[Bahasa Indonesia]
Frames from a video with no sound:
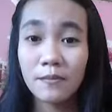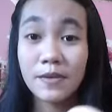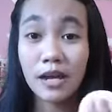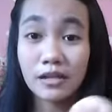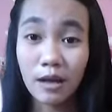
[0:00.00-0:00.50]

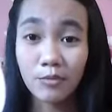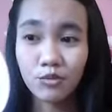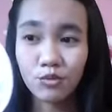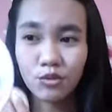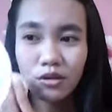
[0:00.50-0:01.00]
bedak
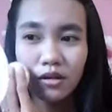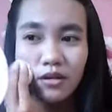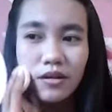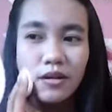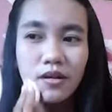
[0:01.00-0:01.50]
tabur
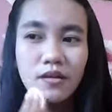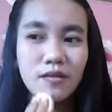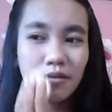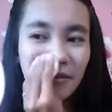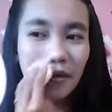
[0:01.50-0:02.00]

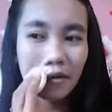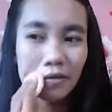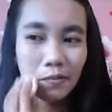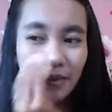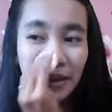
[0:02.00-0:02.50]

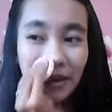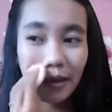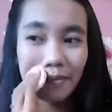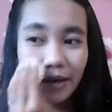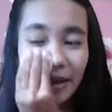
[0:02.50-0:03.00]
atau bedak
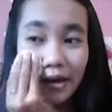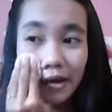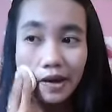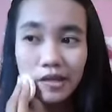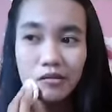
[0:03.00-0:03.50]
yang
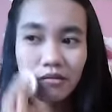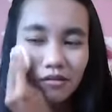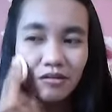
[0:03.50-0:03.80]
padat